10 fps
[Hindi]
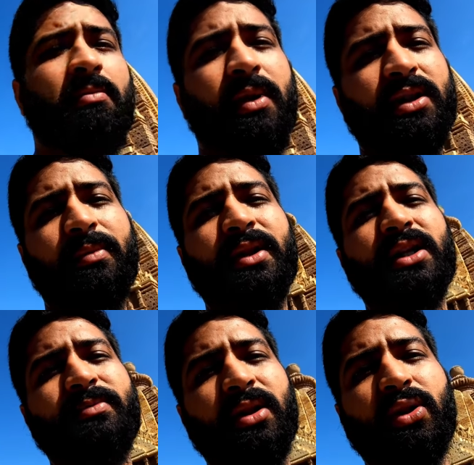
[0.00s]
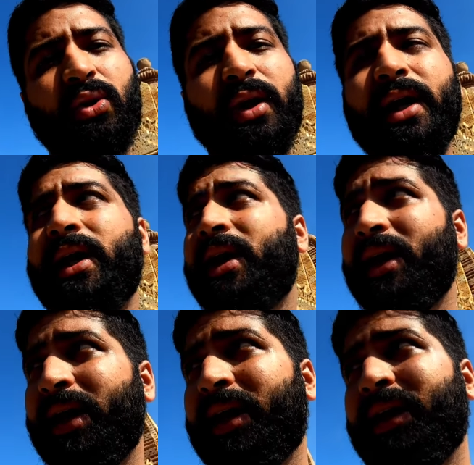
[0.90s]
मध्य प्रदेश में दो हैं
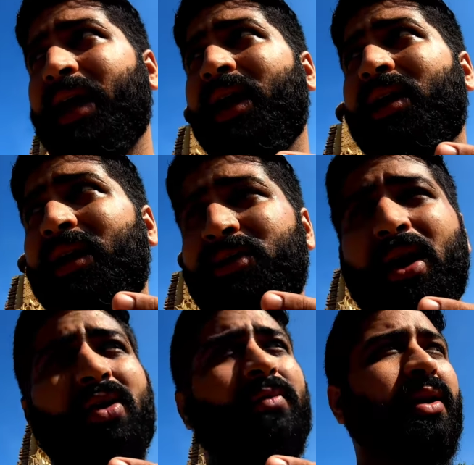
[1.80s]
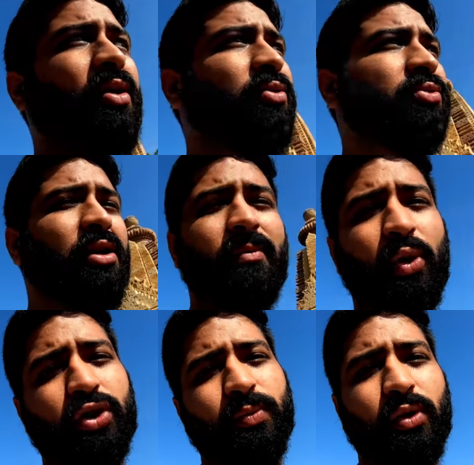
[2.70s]
एक यहाँ खजुराहो में और दूसरा
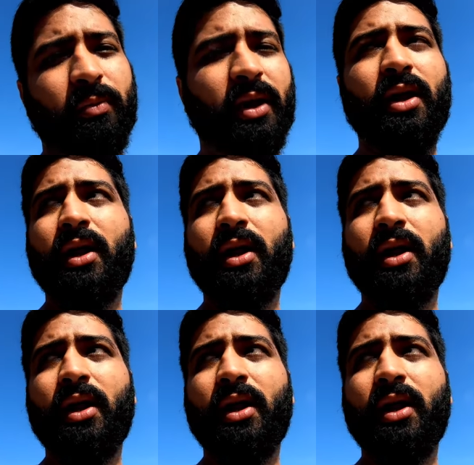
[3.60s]
भोजपुर में